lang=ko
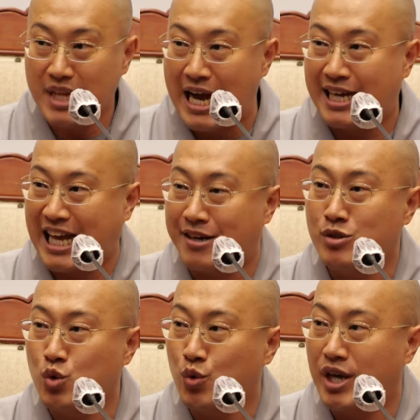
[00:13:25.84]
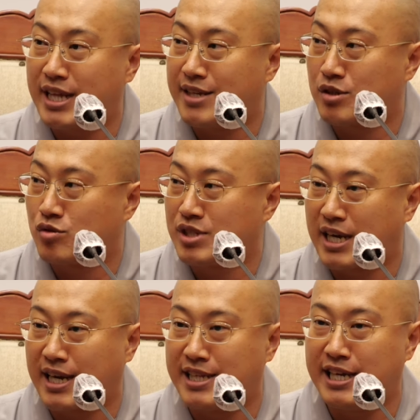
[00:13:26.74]
아까 다른 종교에 대해서도
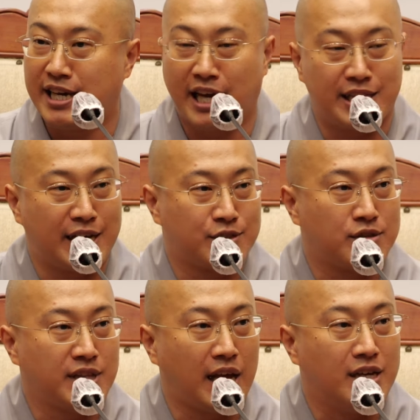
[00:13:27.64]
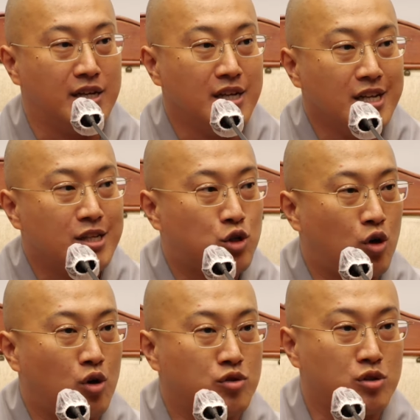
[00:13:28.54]
잠깐 이야기가 나왔었는데,
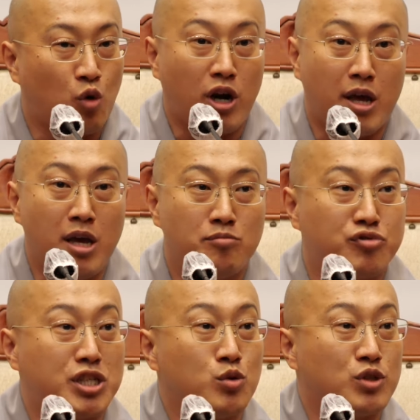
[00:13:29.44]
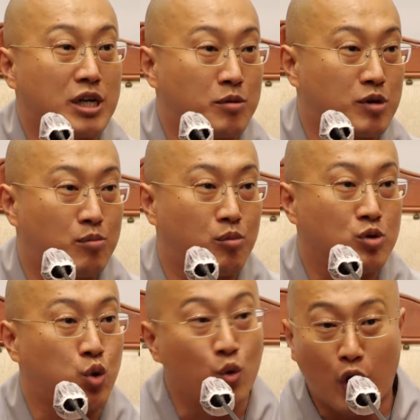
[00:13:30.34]
저는 원래 무신론자, 그러니까 뭐
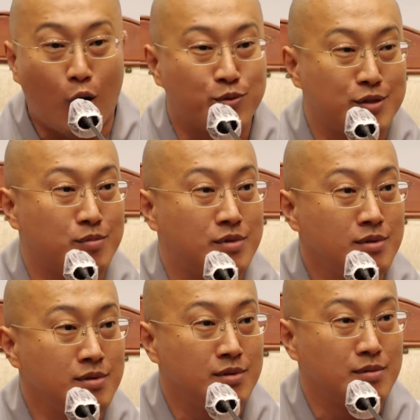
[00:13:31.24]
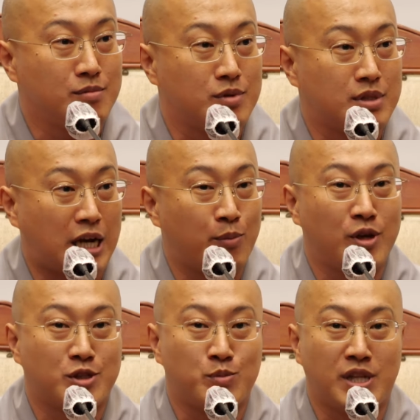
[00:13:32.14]
종교가 없던
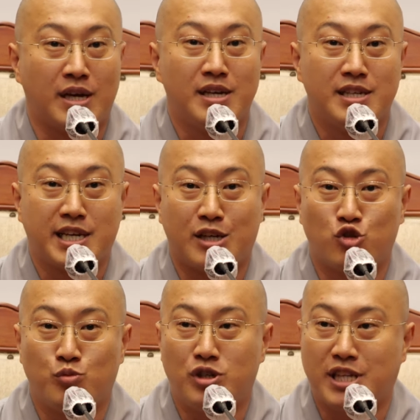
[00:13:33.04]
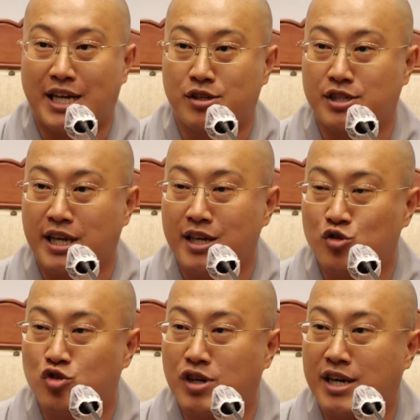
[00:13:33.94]
사람이었습니다. 제가 25세에
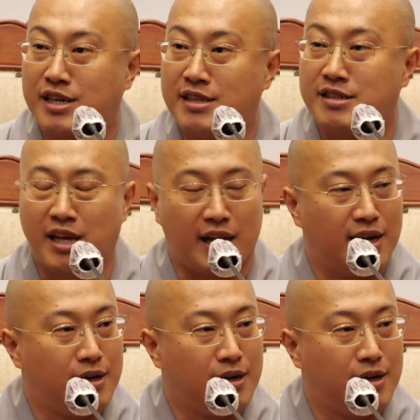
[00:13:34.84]
출가를 했는데